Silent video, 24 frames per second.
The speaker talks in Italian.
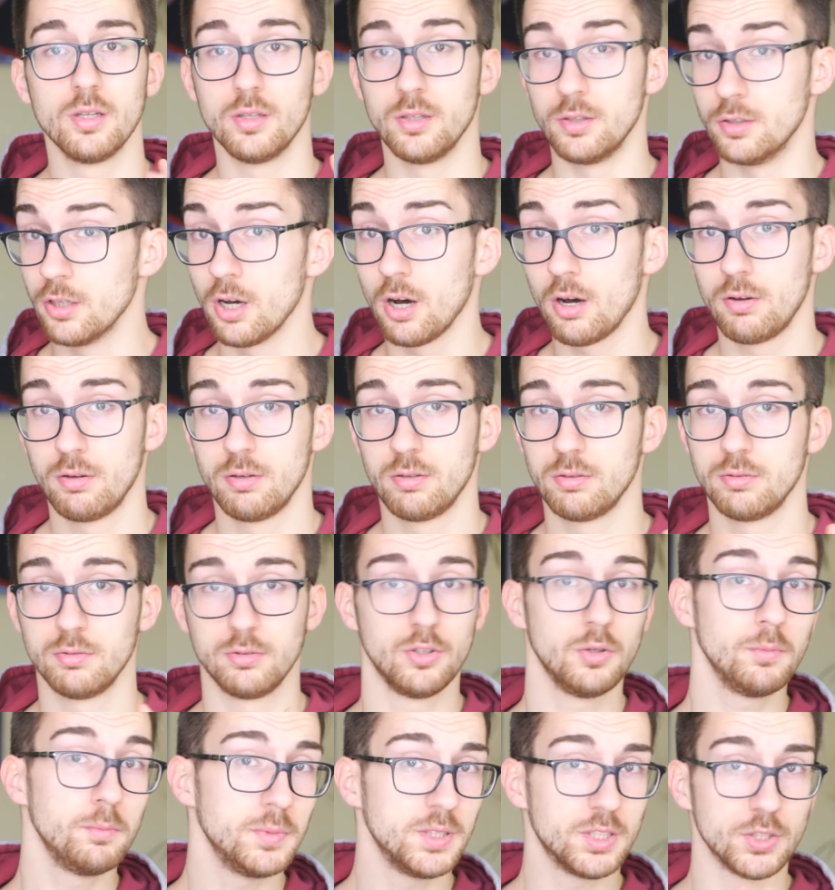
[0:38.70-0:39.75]
No,
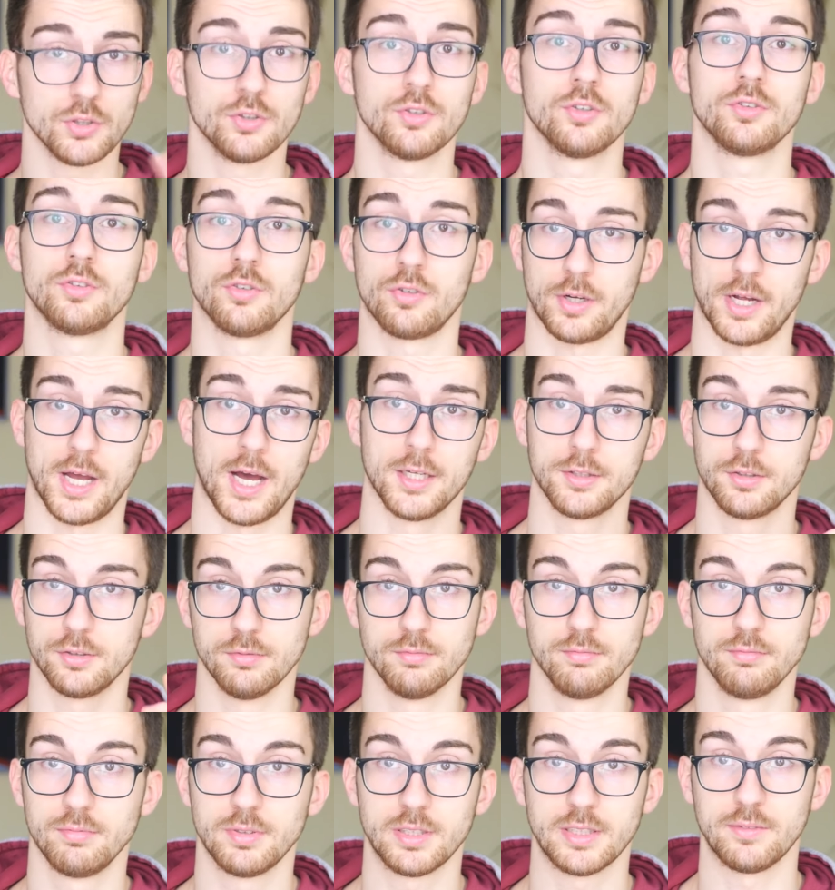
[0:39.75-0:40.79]
non mi sono
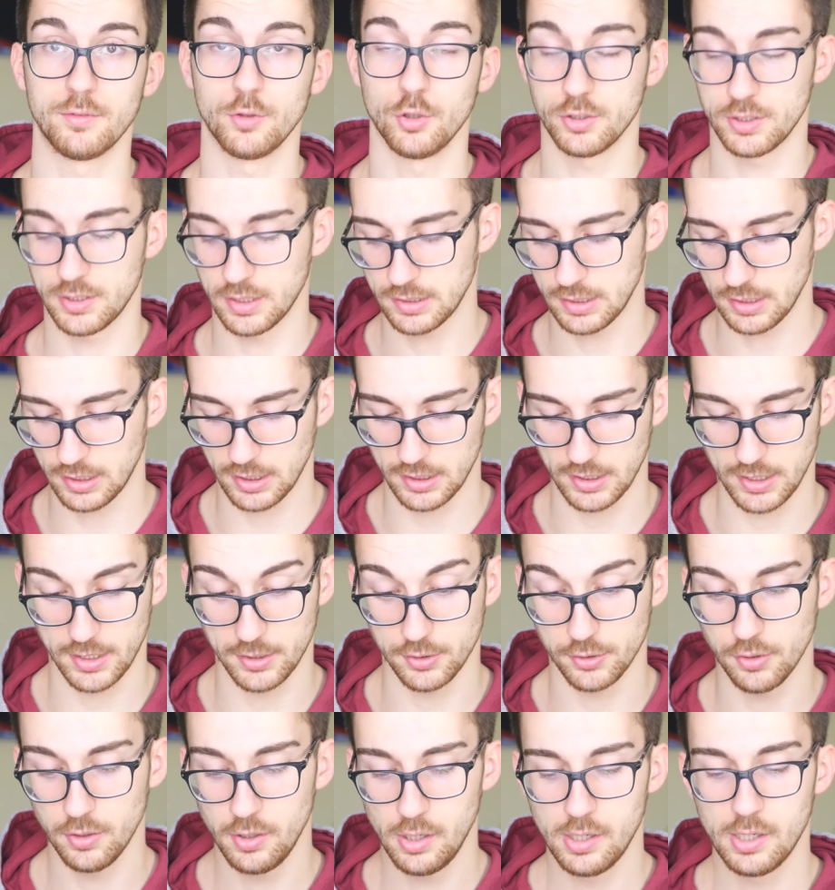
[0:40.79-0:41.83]
drogato, se ve lo state
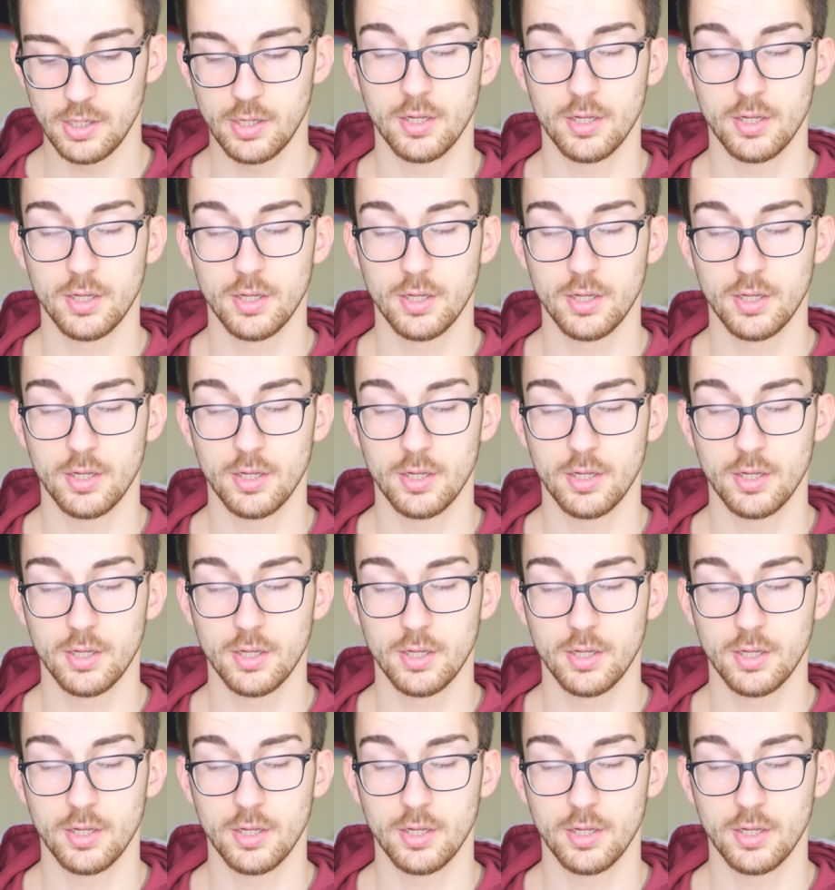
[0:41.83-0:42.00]
chiedendo.